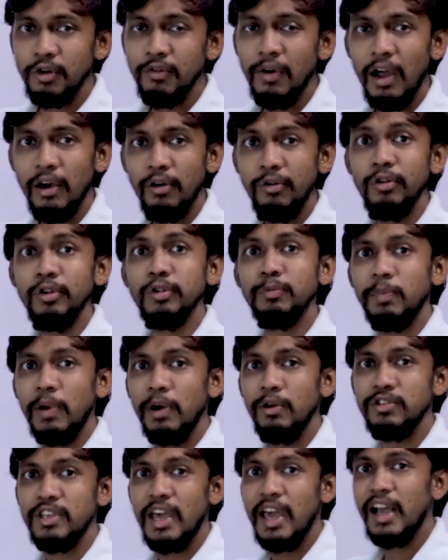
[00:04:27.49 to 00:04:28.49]
आगुण उत्पन्न
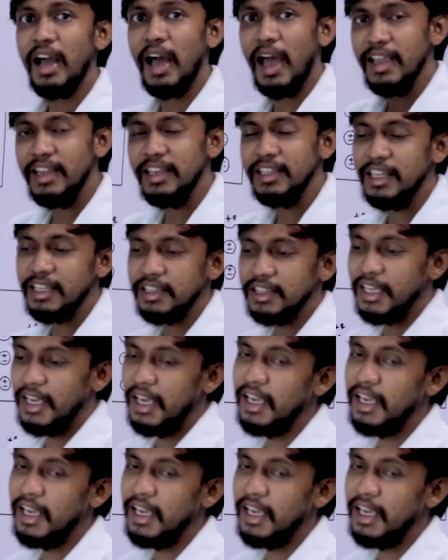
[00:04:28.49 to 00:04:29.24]
हो जाएगा आइए देखते हैं